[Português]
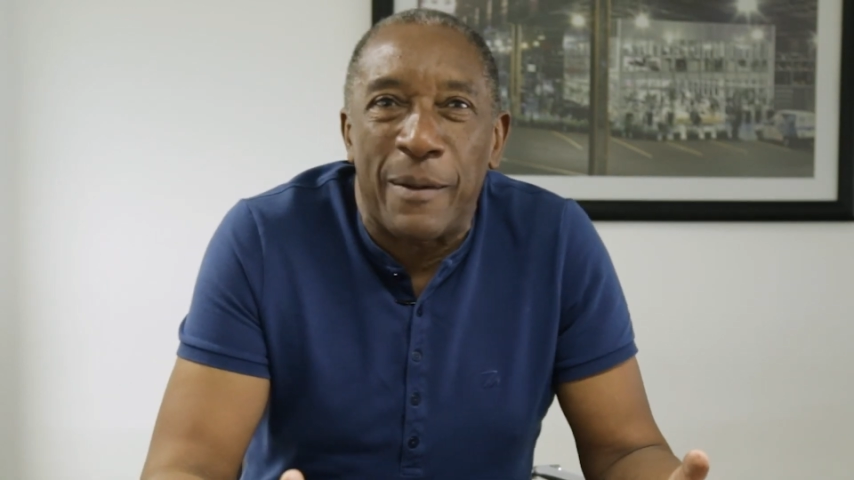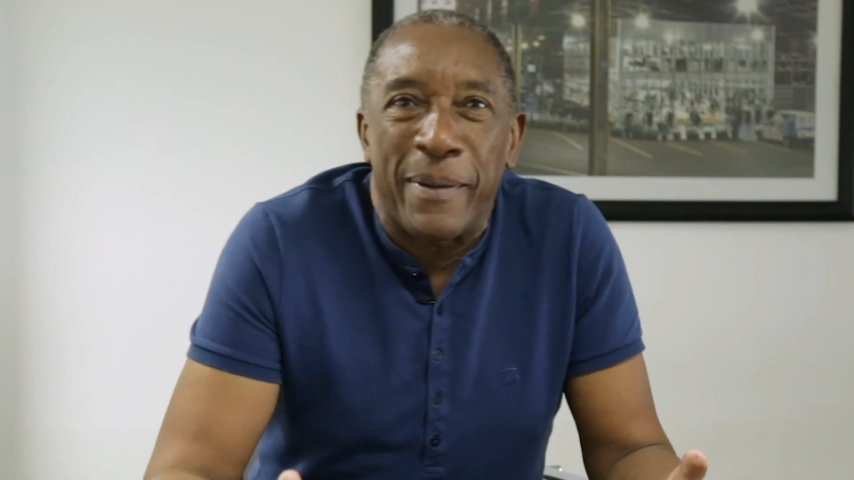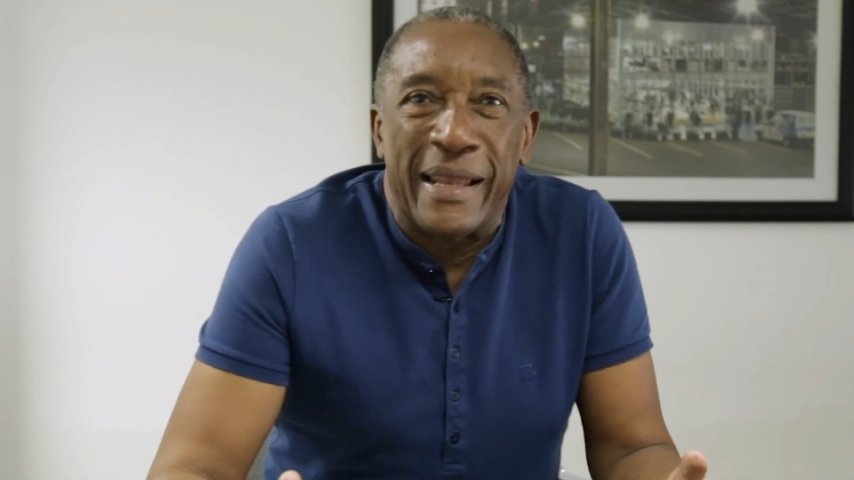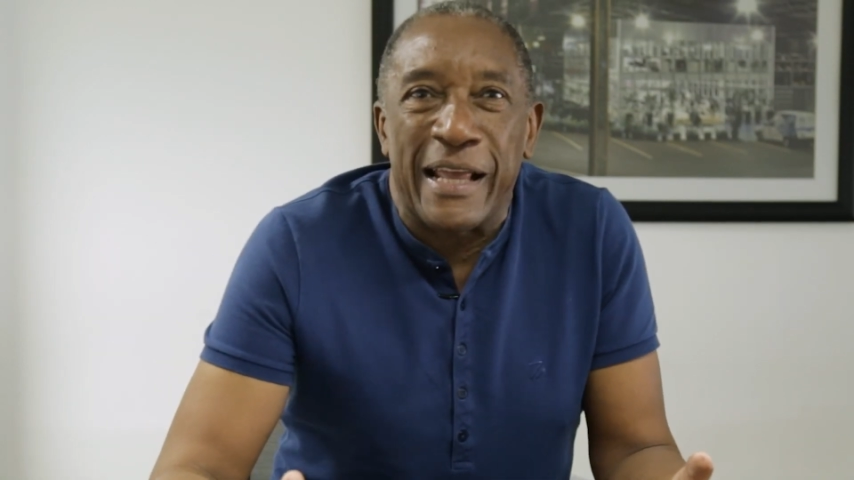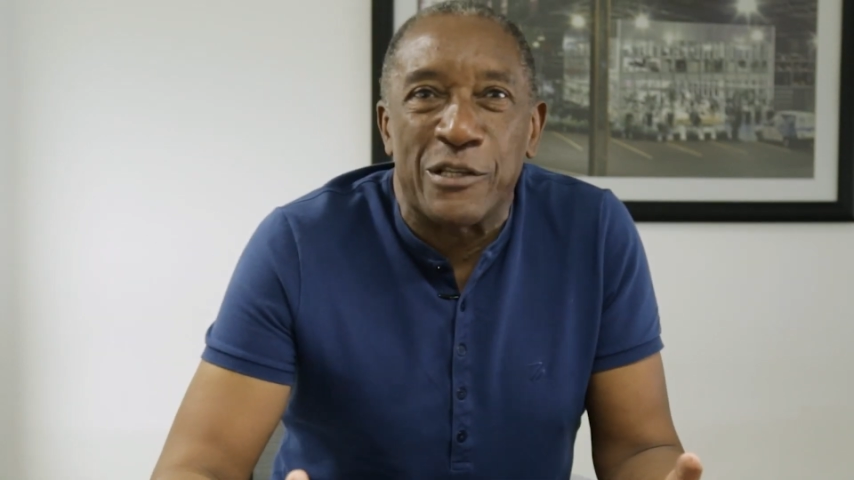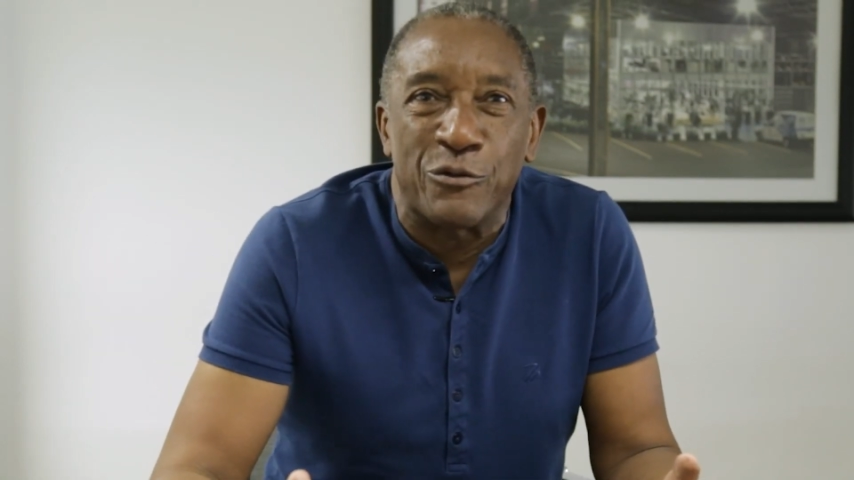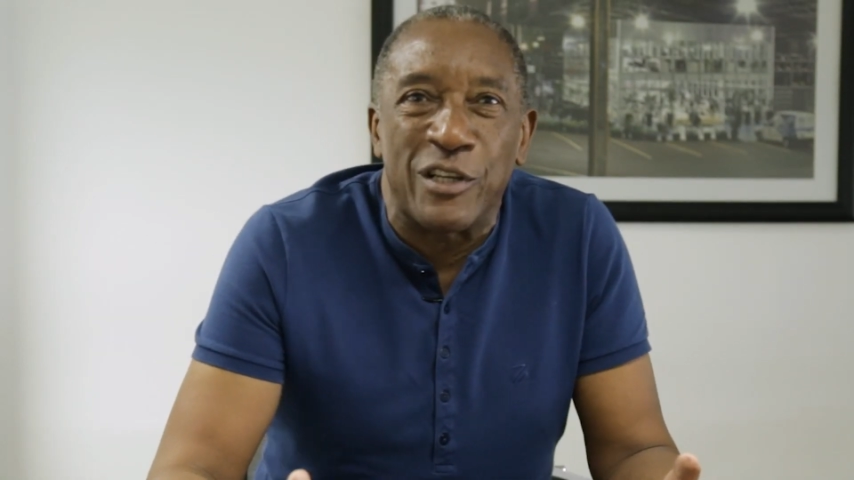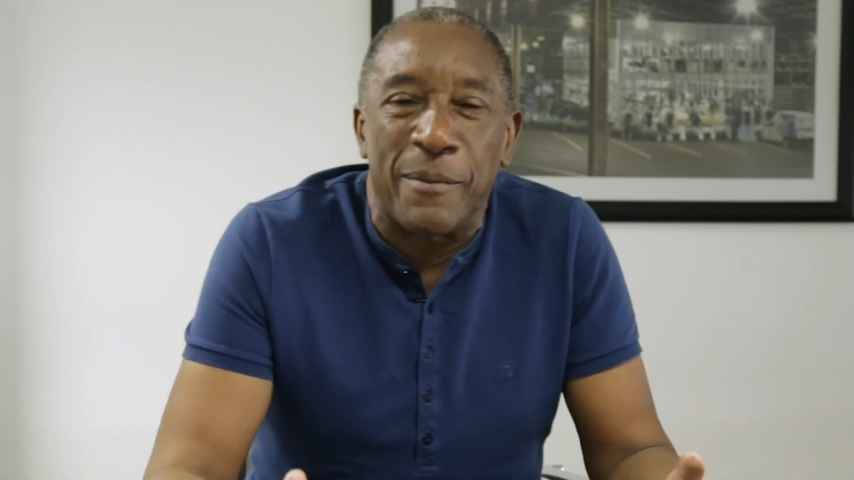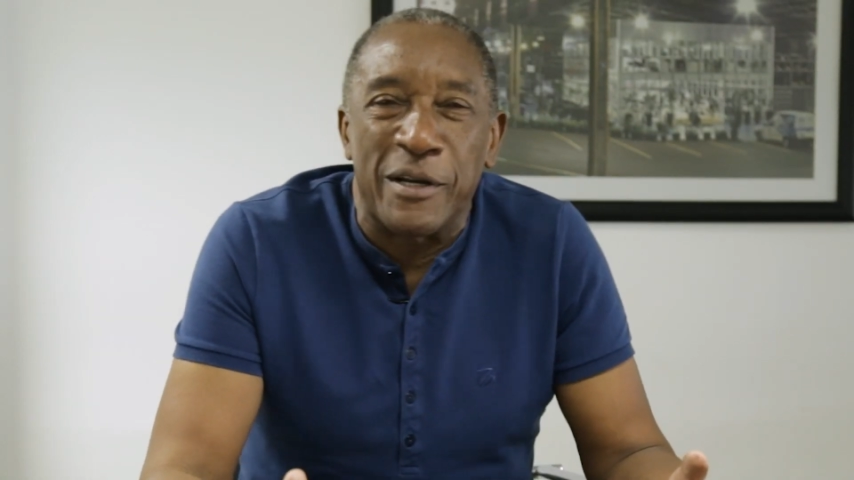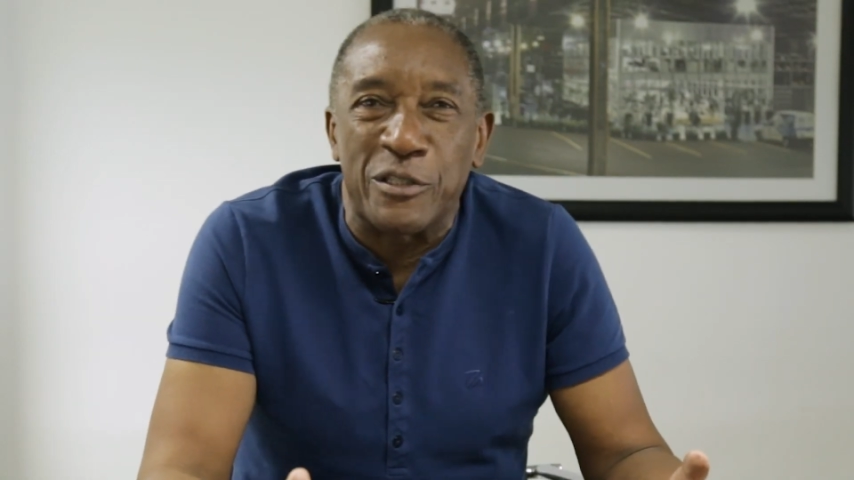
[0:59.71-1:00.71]
aparece o
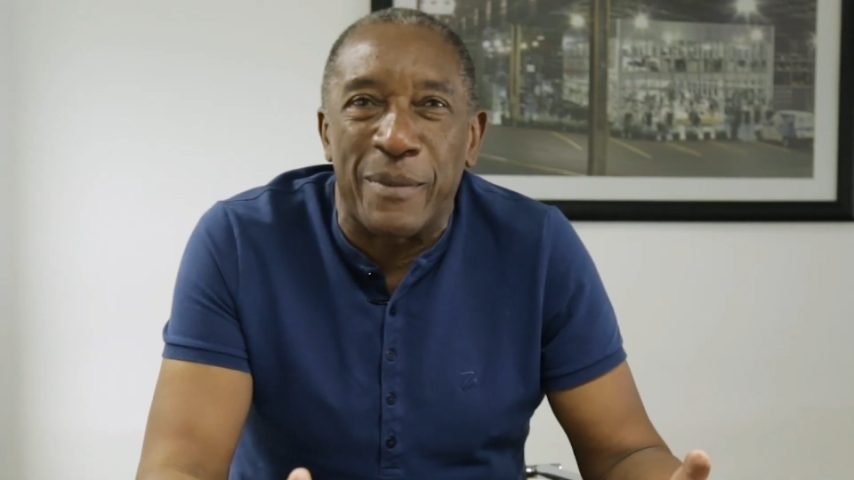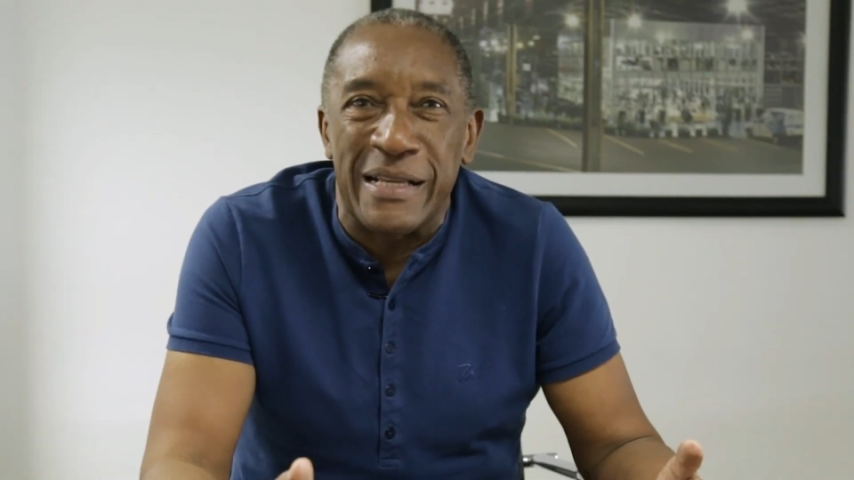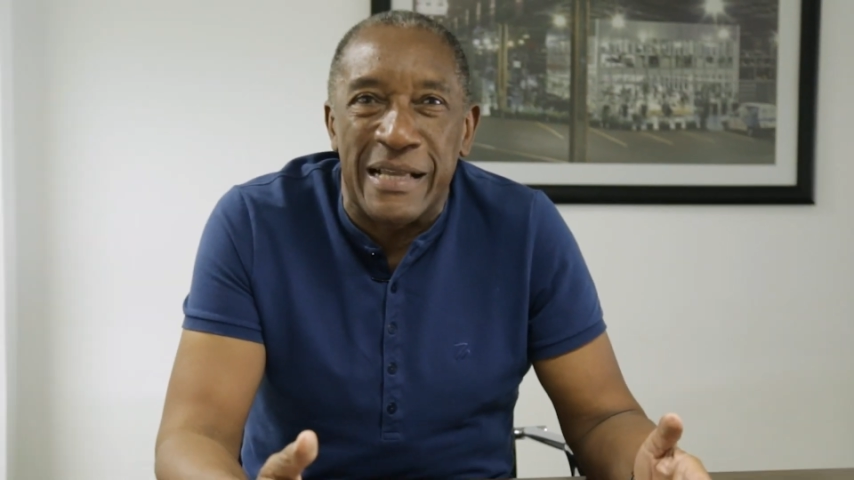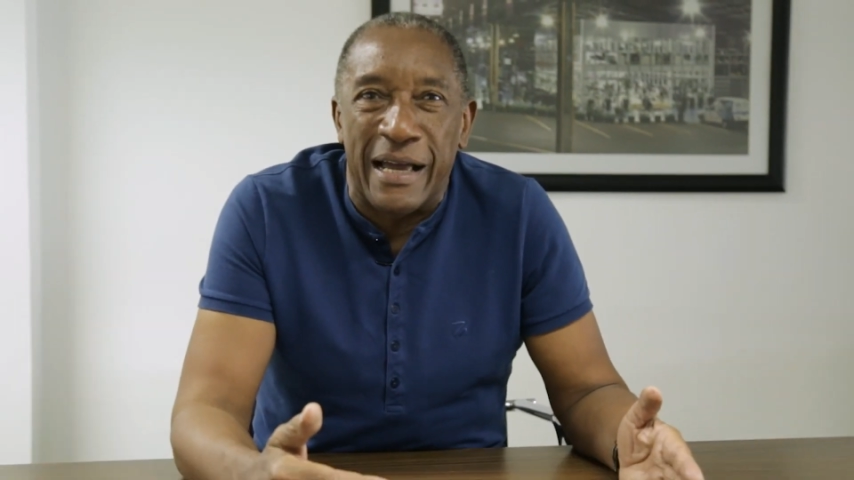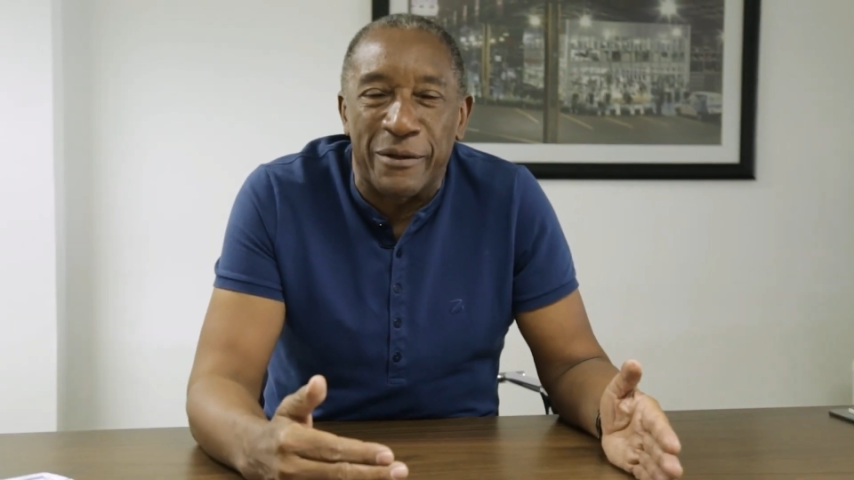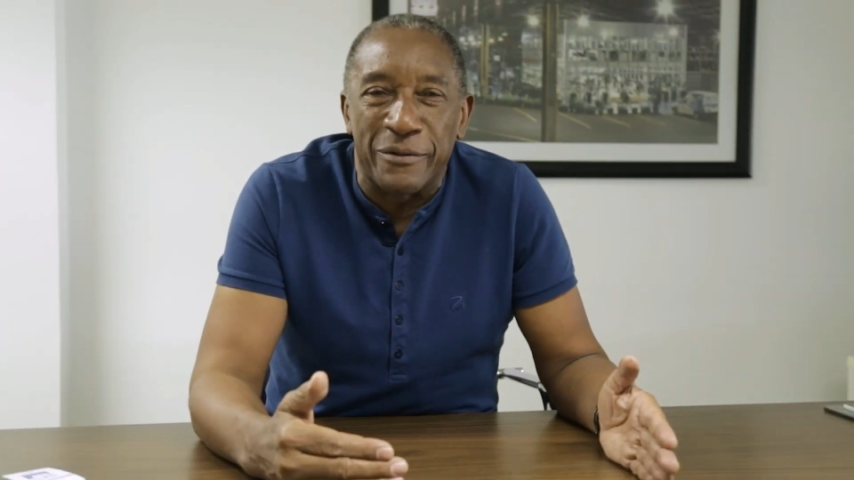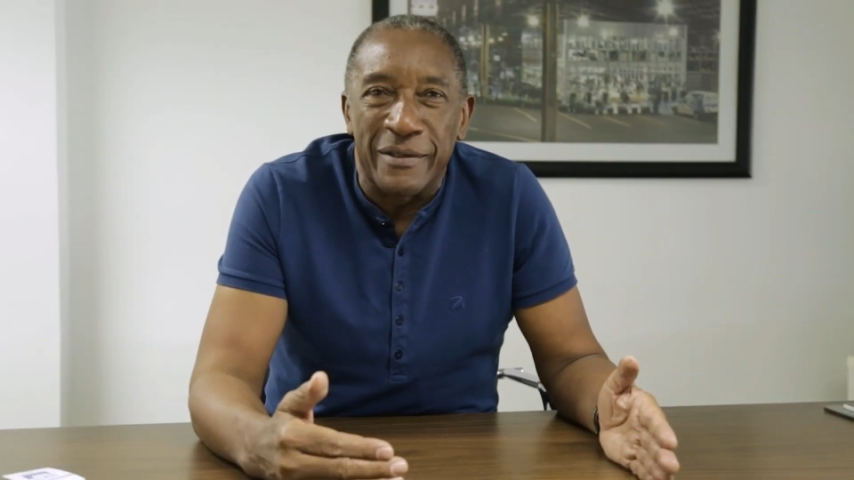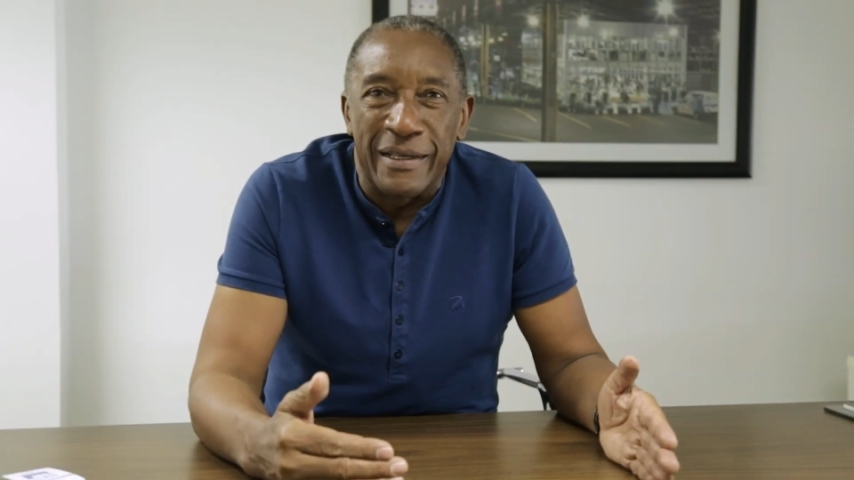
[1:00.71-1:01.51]
diamante mais raro.